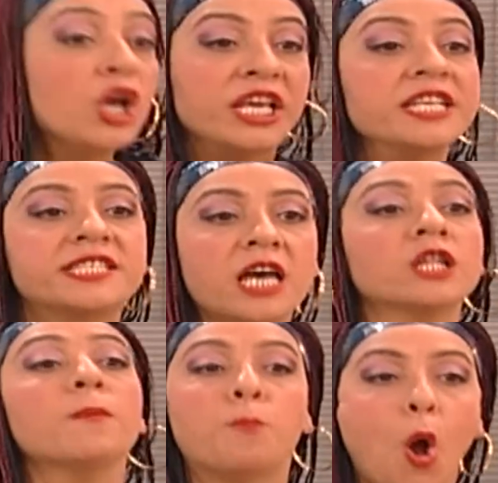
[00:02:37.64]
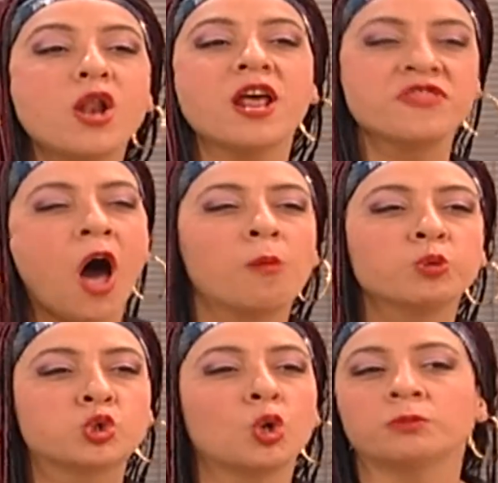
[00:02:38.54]
İnsanı böyle
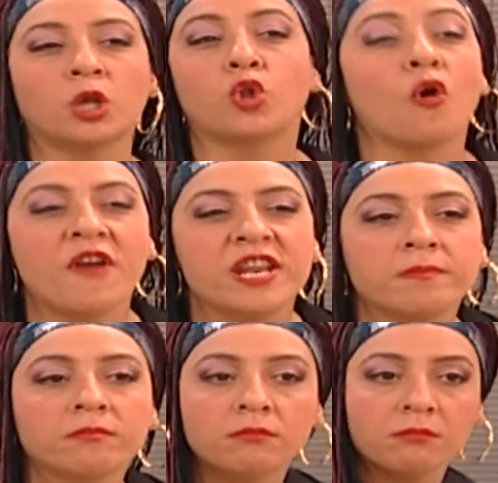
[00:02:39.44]
namusumla döverim.